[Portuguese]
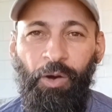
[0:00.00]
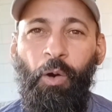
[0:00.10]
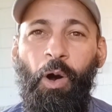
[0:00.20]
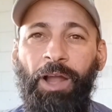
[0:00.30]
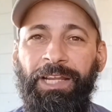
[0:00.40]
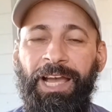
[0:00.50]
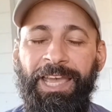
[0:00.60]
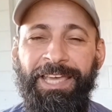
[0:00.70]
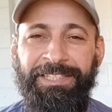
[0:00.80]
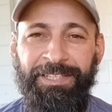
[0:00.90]
Olha
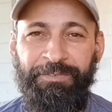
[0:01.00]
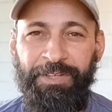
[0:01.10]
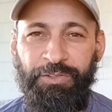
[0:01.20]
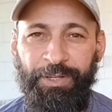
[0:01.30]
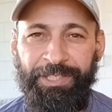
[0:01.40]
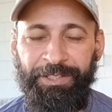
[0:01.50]
esse vídeo aqui, ó.